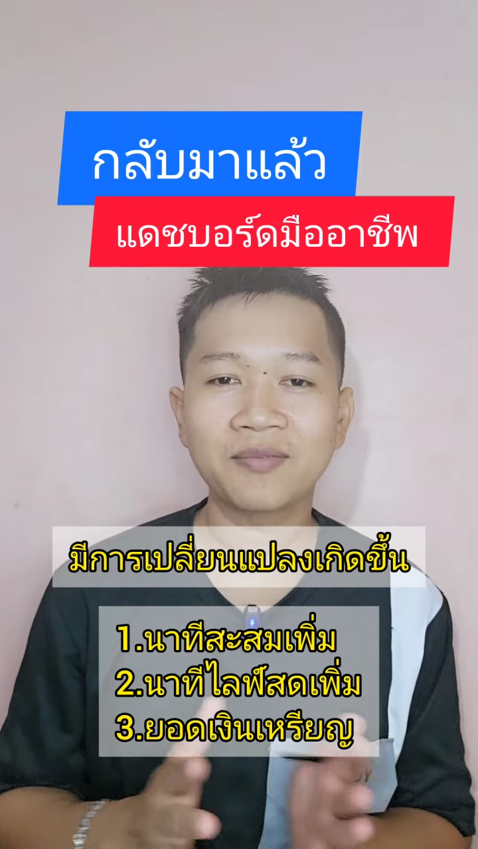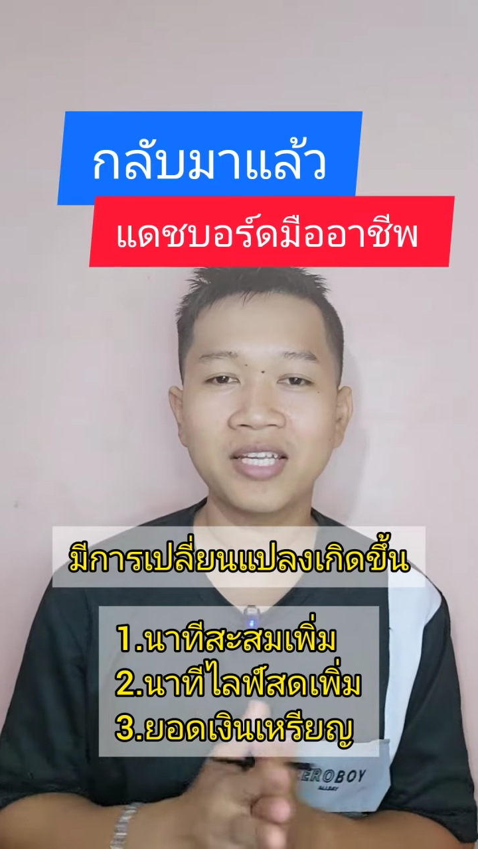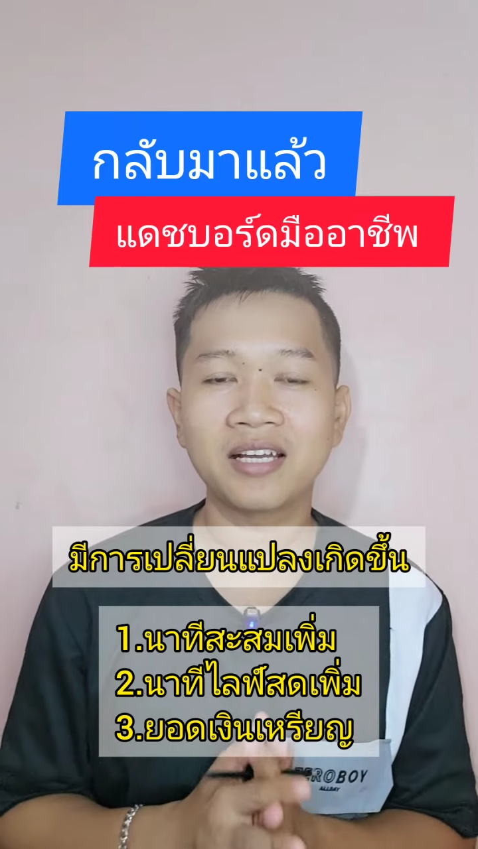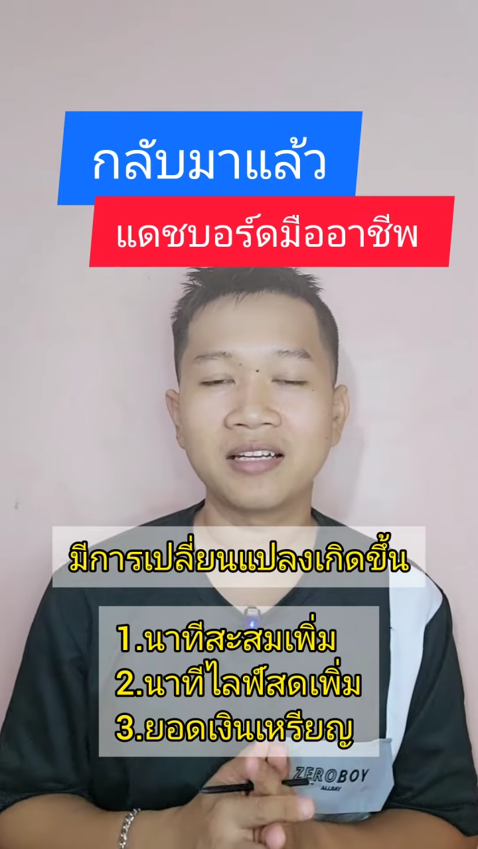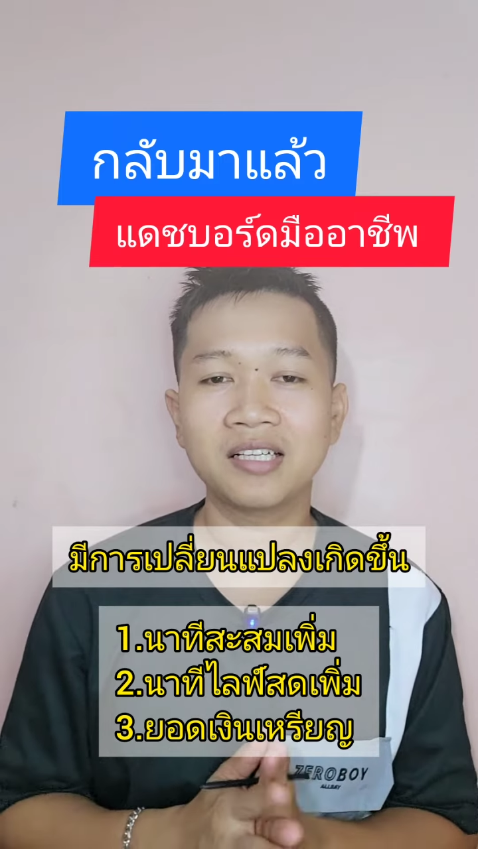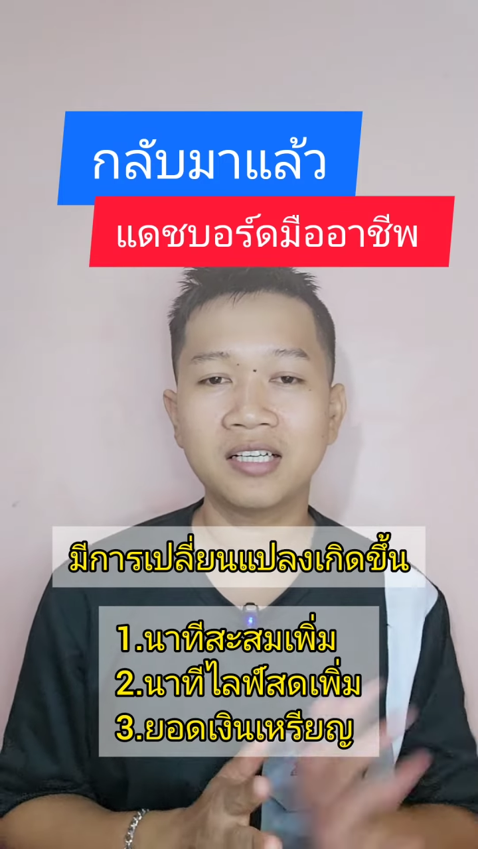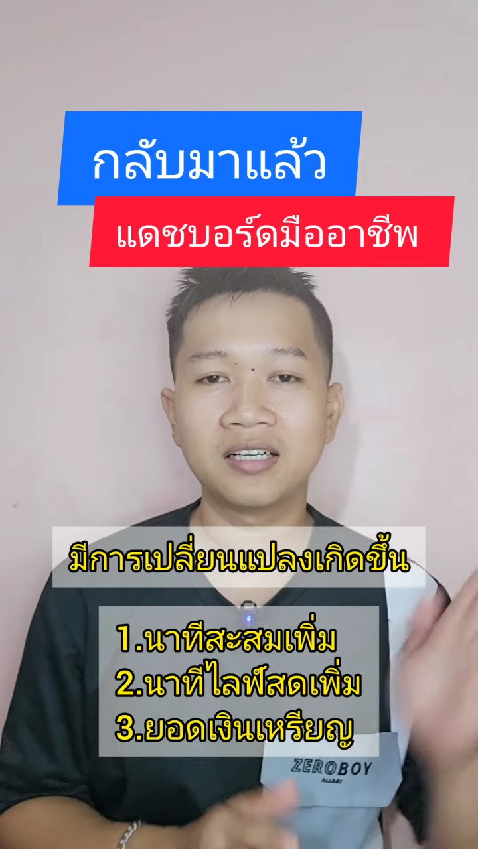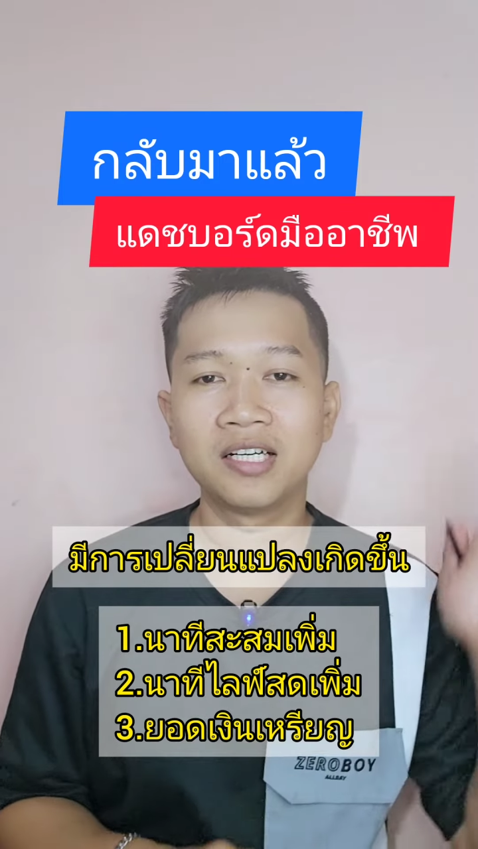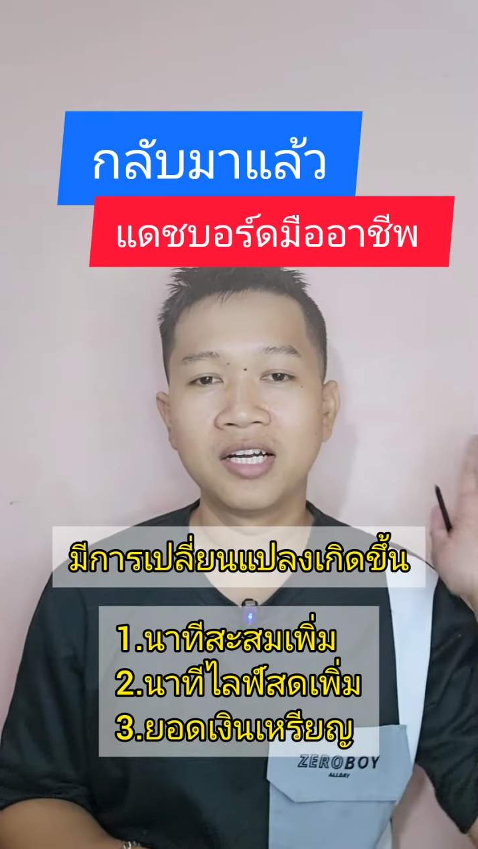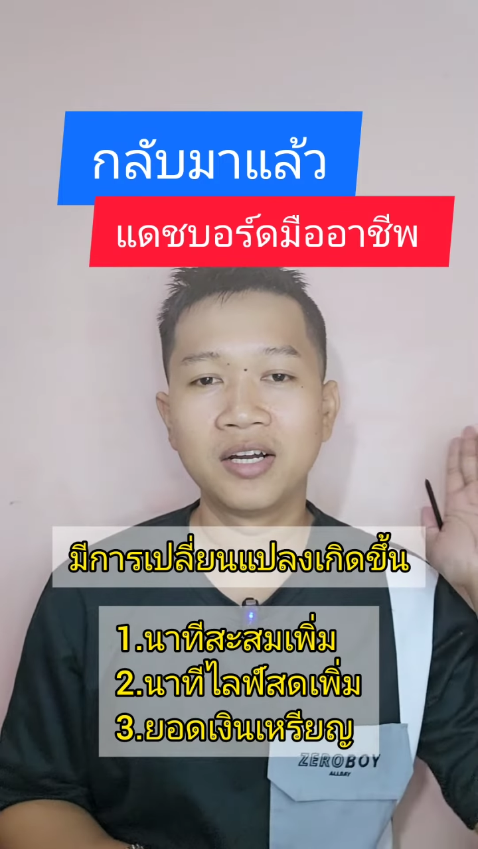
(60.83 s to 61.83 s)
บเนี่ย แล้วก็
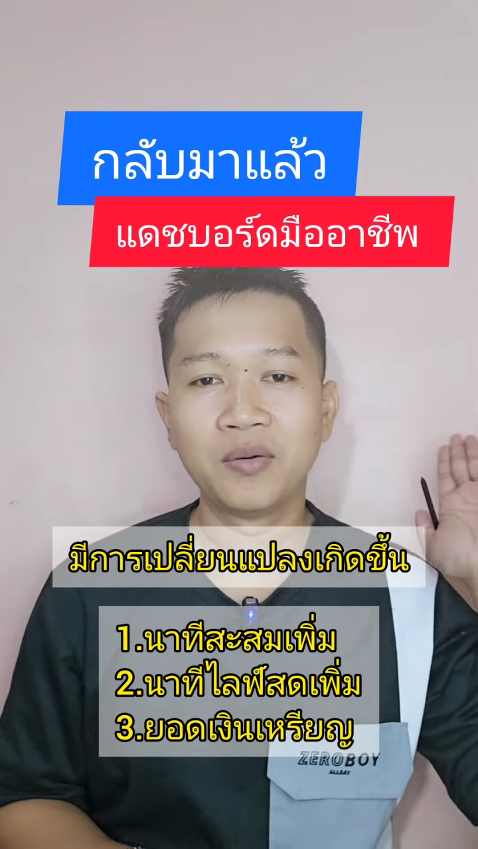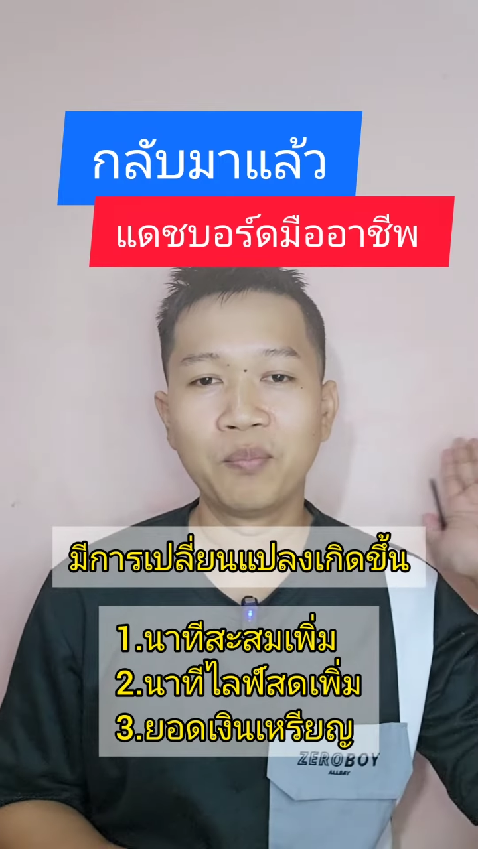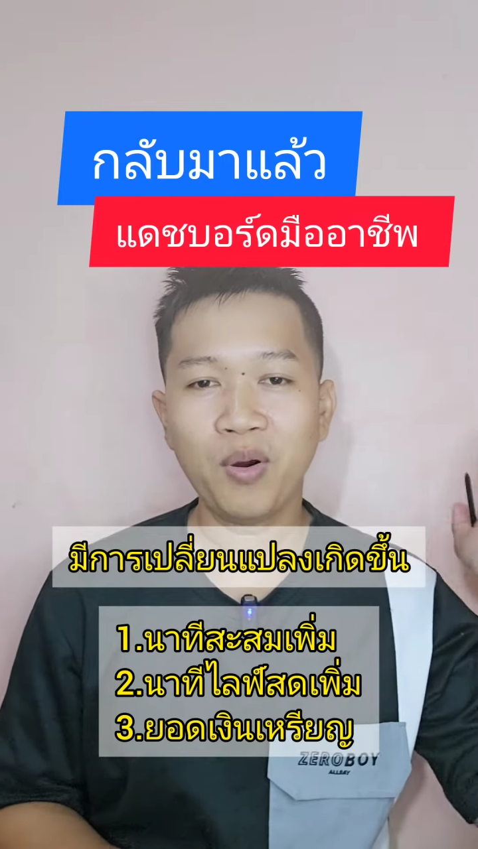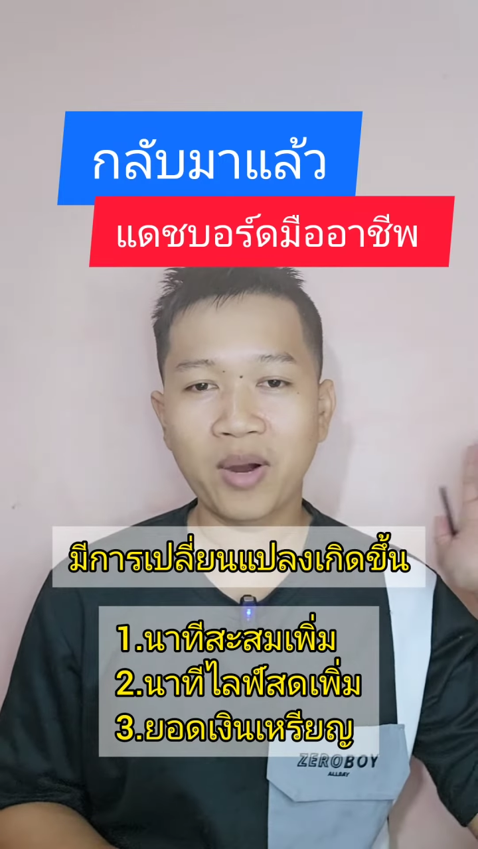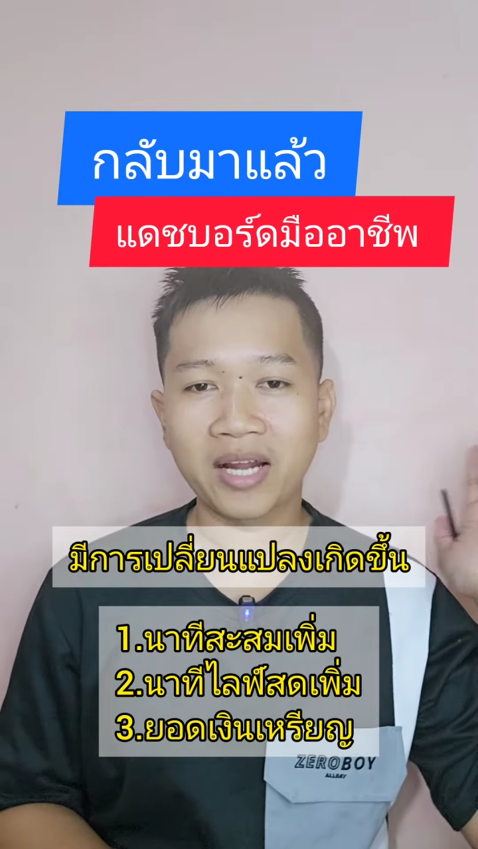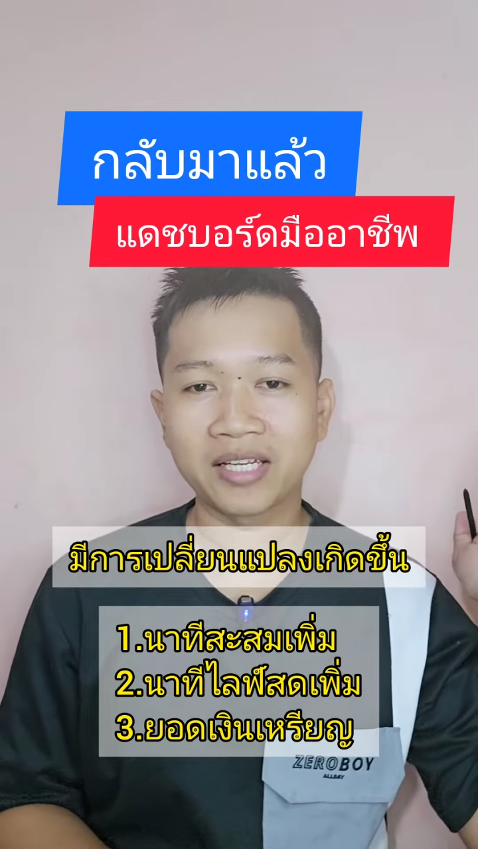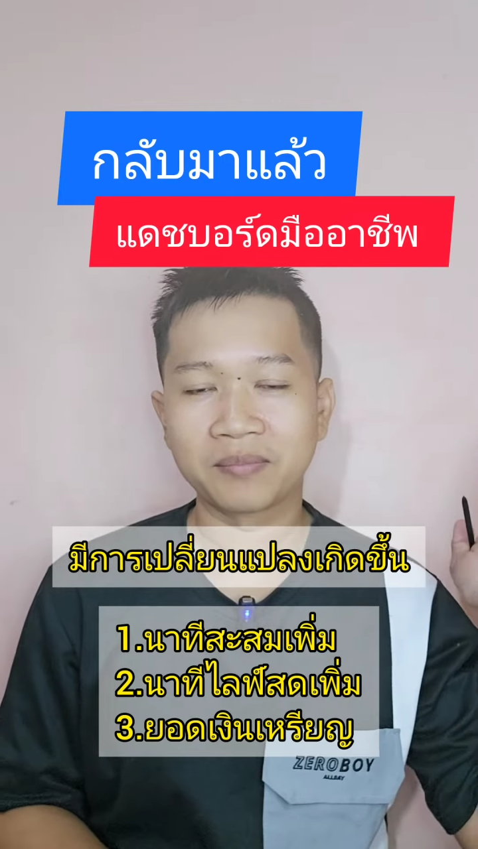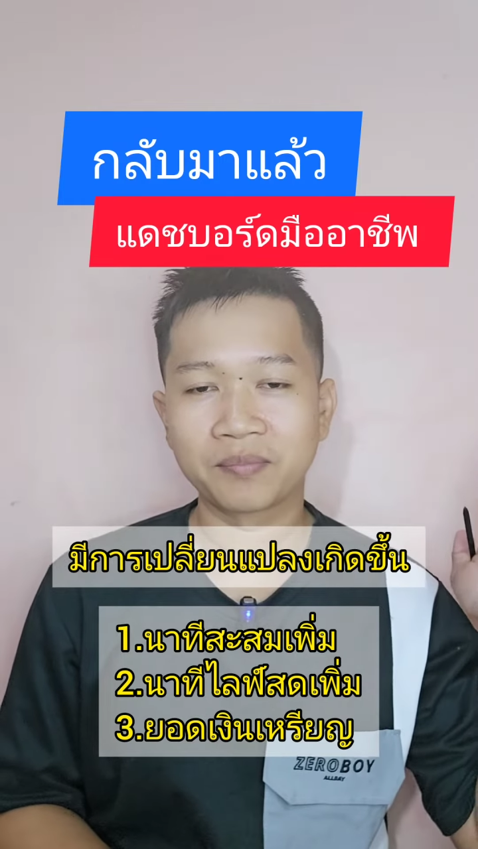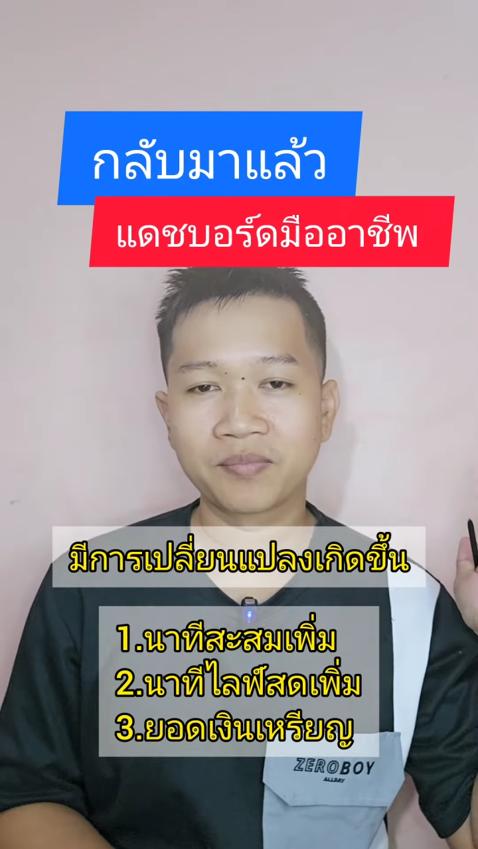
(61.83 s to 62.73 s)
เมื่อวานเนี่ย